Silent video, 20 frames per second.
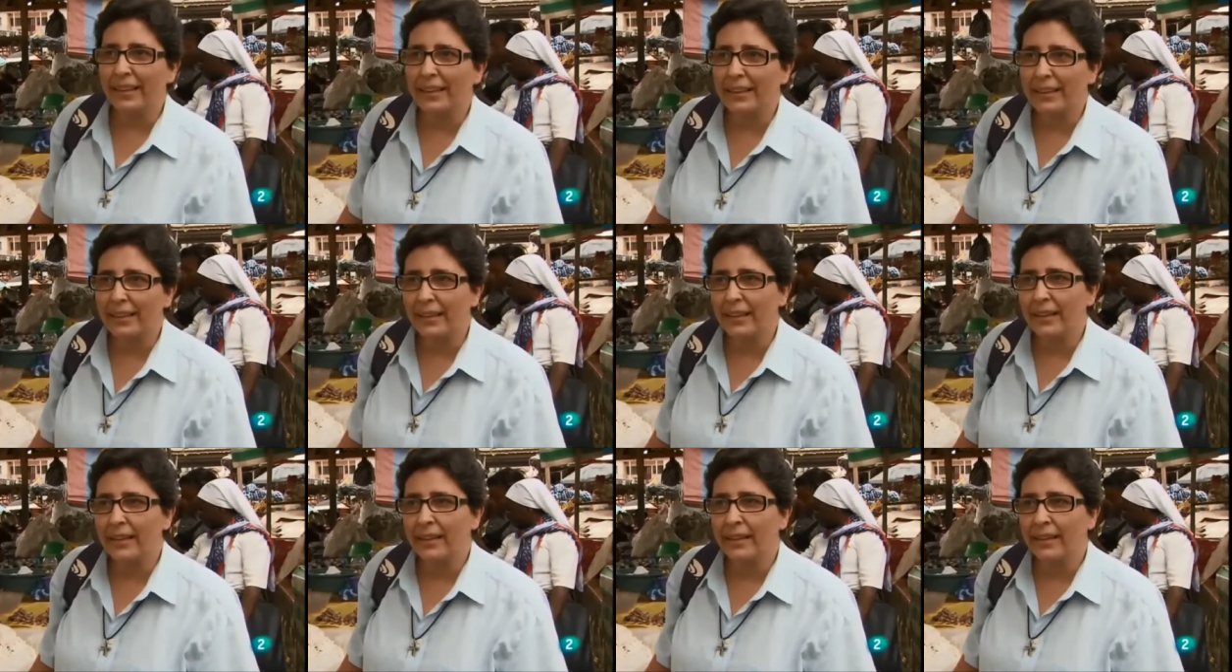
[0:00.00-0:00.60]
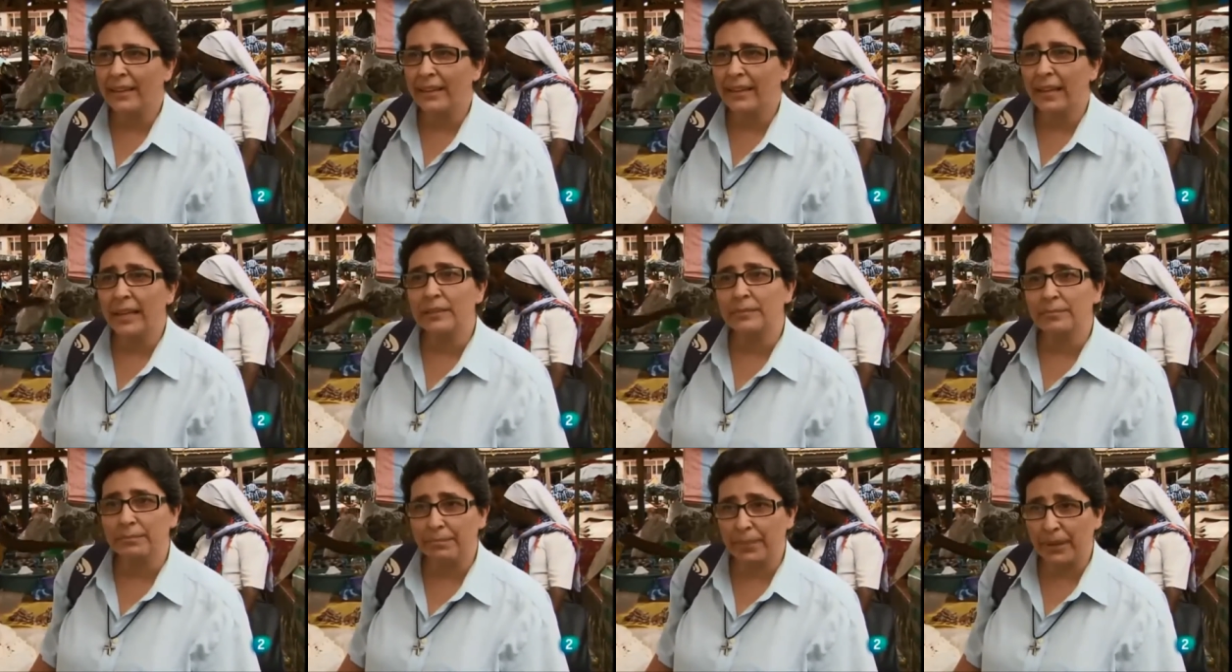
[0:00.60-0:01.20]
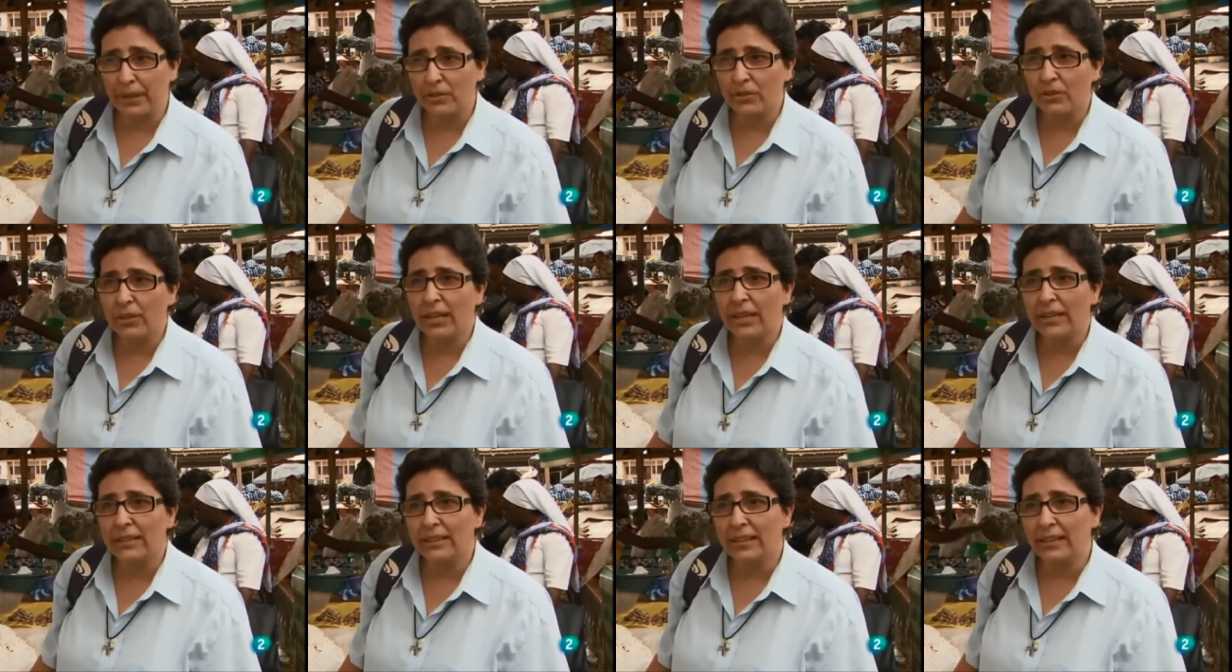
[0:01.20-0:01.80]
el que las
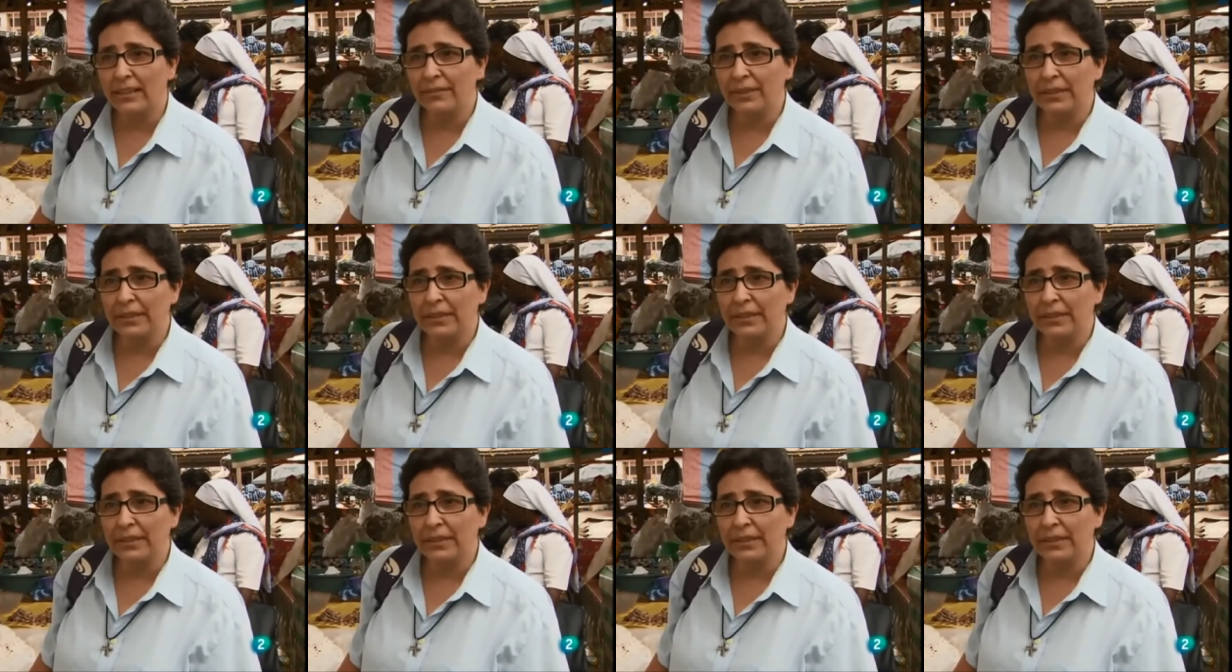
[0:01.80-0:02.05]
personas que están